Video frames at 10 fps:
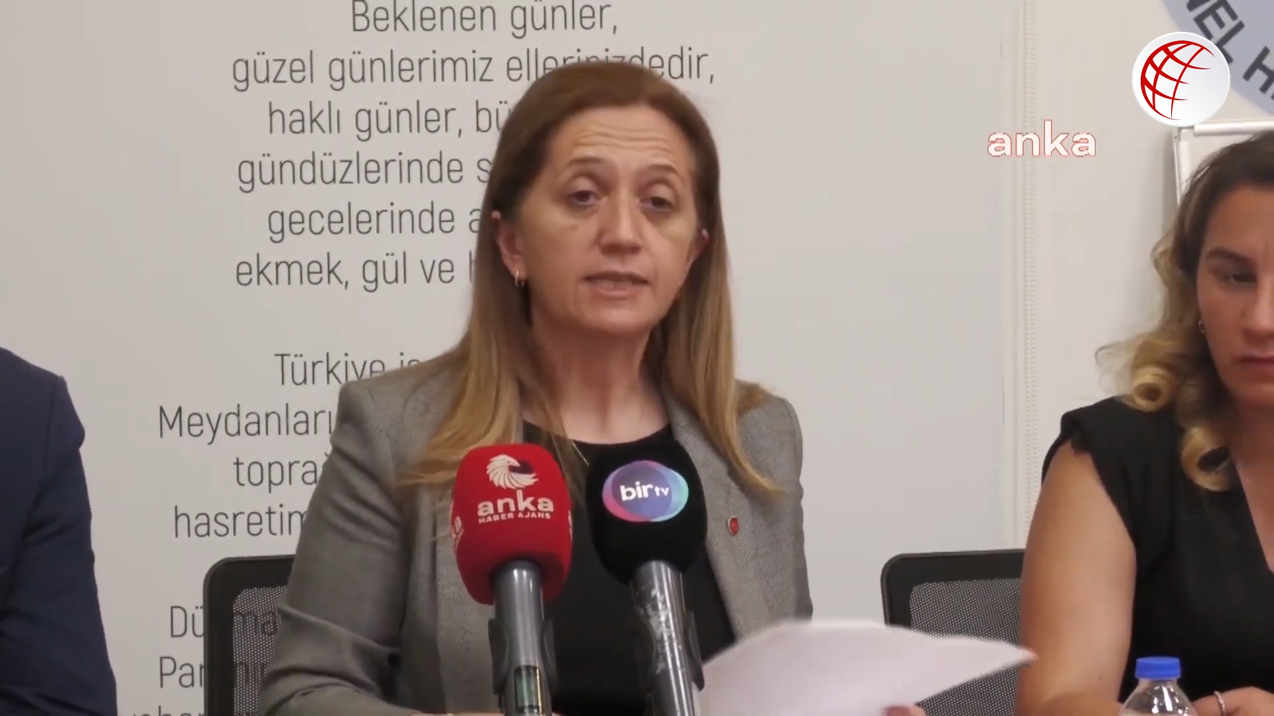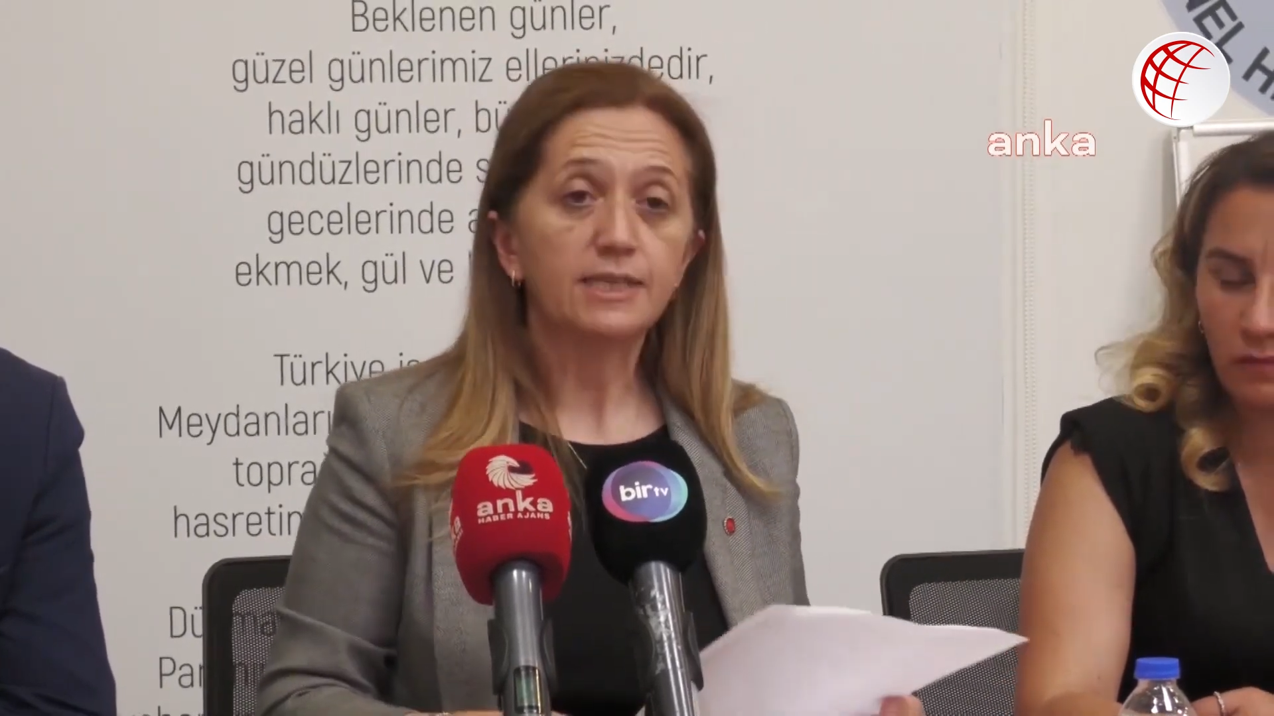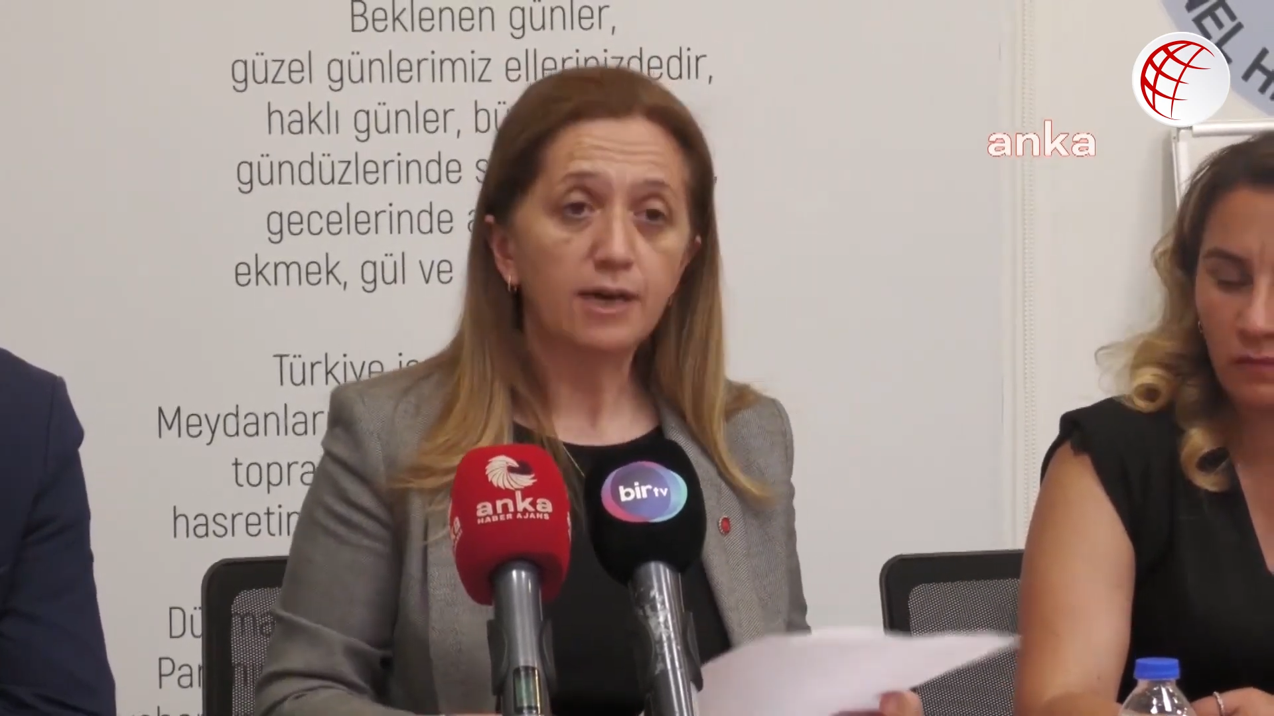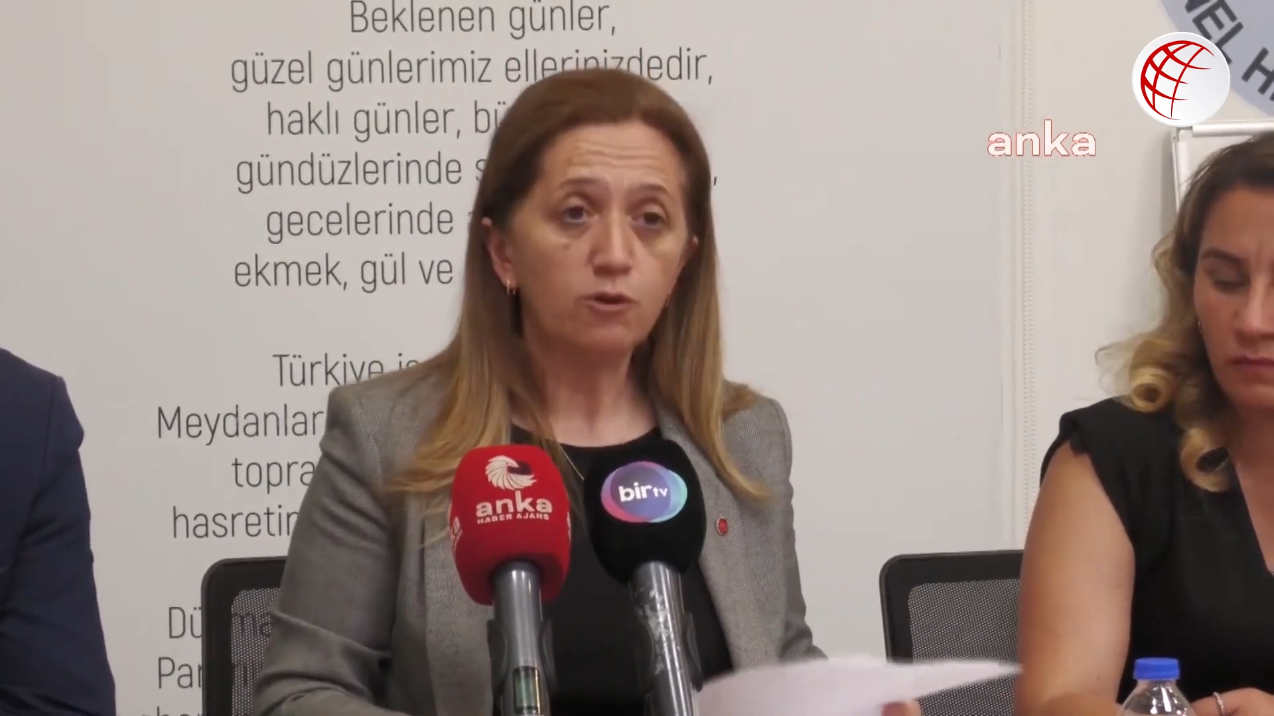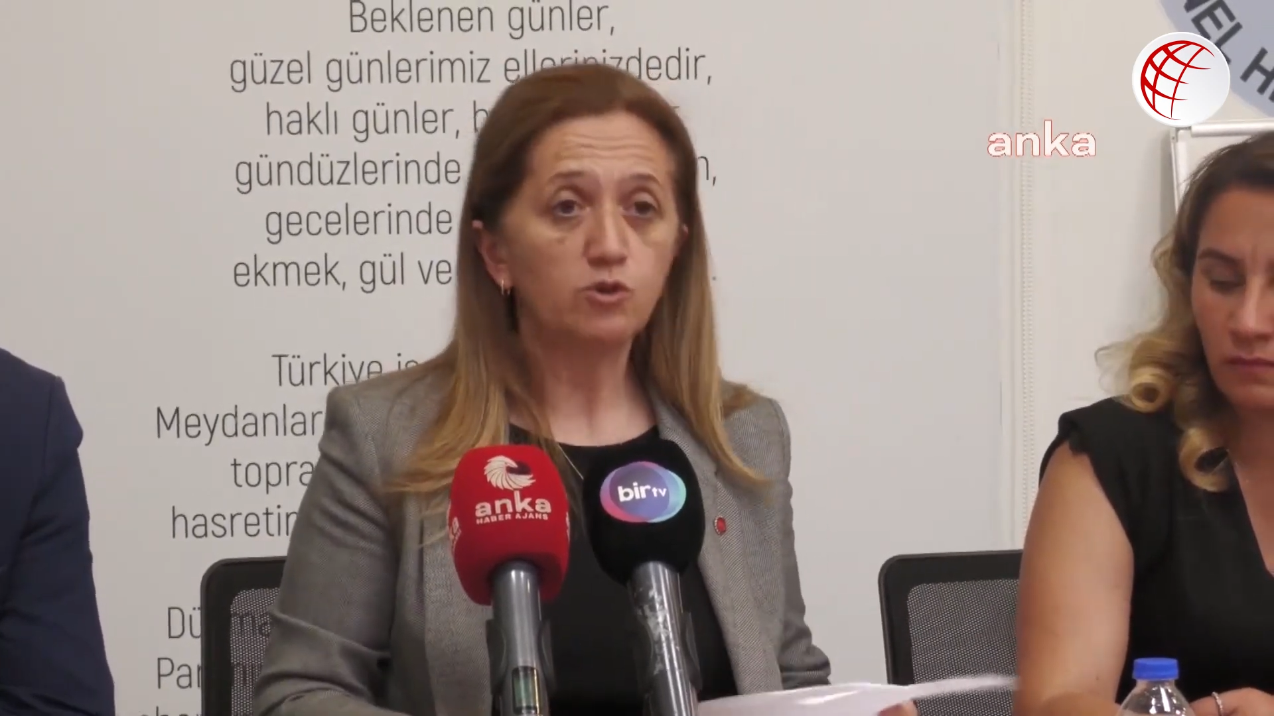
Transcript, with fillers: Daha